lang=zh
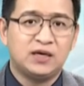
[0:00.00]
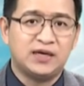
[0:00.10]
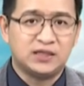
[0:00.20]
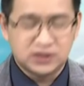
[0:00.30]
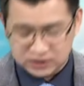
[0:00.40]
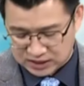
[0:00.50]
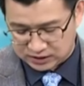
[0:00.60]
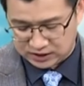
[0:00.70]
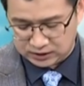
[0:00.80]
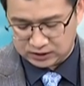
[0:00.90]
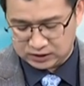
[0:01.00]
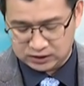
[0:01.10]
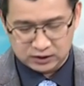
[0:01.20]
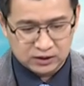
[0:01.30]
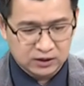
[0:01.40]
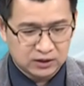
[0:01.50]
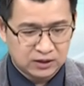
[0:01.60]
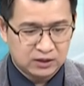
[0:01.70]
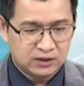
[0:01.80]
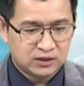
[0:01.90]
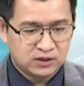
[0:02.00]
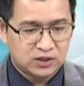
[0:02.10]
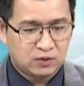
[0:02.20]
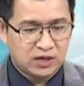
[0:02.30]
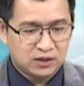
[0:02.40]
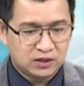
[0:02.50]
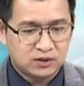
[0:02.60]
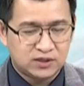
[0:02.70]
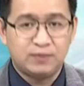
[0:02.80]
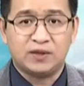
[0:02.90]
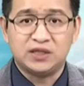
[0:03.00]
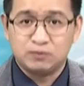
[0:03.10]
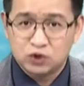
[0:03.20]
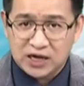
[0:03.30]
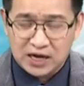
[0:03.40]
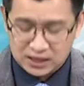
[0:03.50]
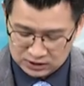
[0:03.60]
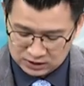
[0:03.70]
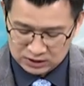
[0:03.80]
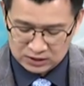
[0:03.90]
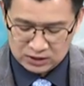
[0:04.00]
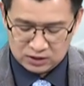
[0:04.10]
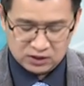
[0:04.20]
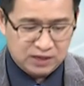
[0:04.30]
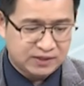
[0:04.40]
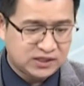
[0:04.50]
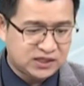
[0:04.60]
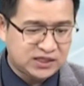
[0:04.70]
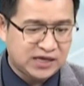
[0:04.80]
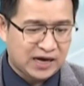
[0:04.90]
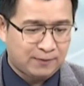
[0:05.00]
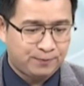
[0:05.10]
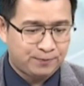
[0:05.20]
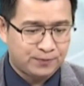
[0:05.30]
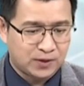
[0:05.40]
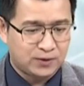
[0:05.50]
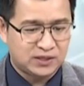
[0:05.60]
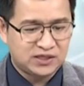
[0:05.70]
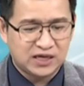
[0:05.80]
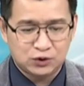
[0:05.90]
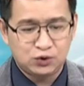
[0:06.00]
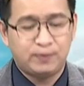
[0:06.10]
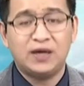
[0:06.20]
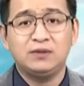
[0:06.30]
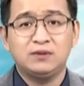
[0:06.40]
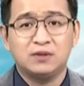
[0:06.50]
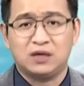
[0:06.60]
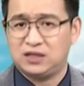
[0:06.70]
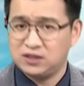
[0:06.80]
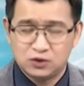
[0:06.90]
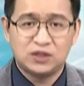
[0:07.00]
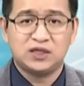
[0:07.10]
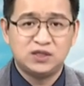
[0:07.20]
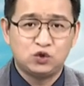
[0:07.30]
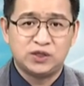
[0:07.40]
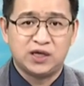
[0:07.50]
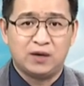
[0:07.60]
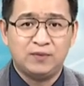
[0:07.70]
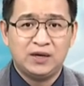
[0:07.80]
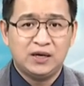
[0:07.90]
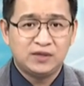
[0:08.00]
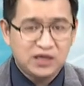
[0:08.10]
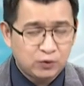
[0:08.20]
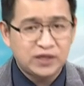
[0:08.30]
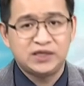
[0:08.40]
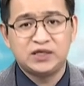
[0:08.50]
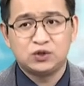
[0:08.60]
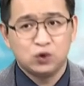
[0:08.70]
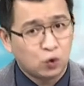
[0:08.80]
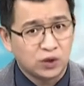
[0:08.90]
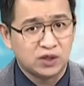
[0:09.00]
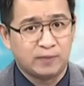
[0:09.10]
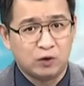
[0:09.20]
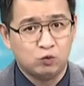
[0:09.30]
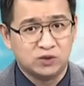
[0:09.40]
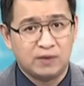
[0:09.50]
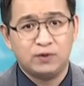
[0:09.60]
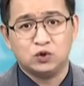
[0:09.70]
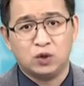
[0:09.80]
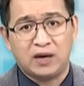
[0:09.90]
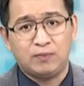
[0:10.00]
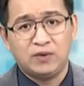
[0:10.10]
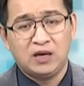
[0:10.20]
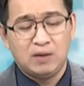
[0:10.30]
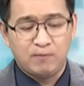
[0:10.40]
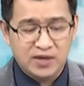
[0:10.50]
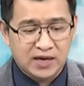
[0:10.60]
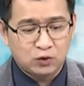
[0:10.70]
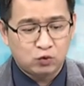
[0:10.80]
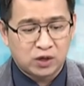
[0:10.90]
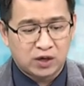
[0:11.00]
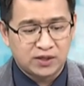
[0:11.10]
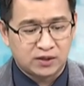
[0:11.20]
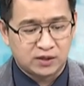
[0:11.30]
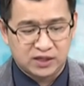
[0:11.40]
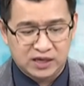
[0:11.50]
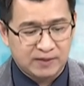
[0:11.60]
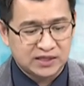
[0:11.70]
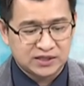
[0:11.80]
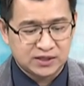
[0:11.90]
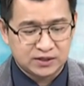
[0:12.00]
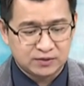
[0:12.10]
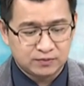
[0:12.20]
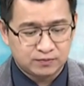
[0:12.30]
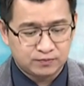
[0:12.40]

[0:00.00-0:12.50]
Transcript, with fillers: 两支涨停的升华科，今天表现也不差哦。特别是基亚，哦对，基亚继续喷，哦，它真的算升势最强，低位接就是获利的保护伞，没有错吧？敏感度高一点的，你可以买在这一根。